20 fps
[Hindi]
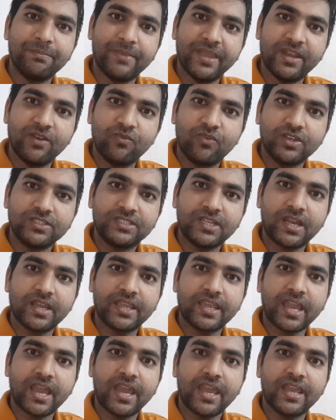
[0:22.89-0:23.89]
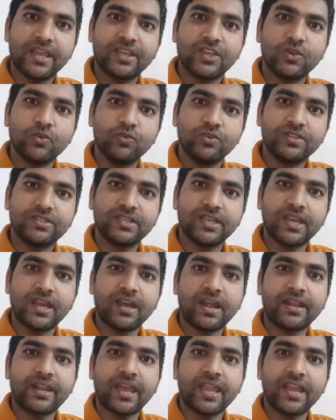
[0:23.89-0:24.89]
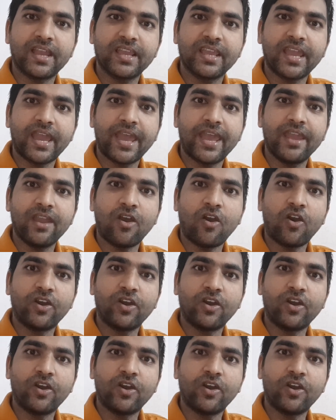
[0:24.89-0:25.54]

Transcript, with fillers: मेन वजह क्या है क्यों इसे हटाया गया है